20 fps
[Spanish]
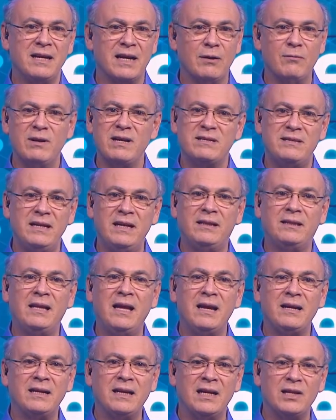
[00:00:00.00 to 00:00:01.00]
que no
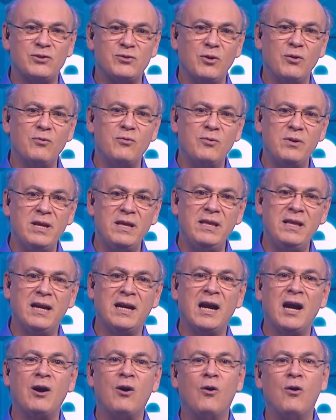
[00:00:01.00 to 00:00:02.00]
existe relación
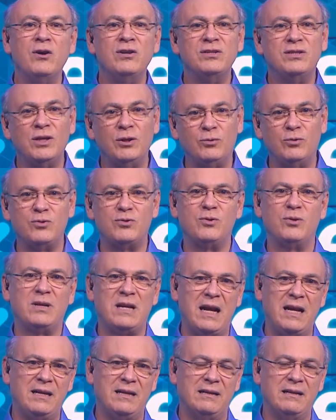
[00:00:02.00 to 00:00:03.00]
jurídica o
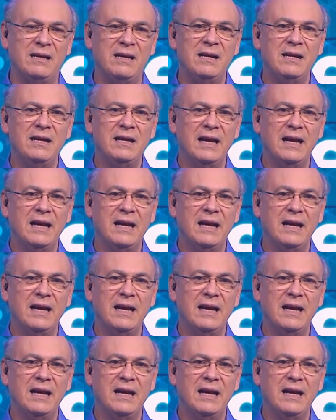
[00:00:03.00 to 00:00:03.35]
institucional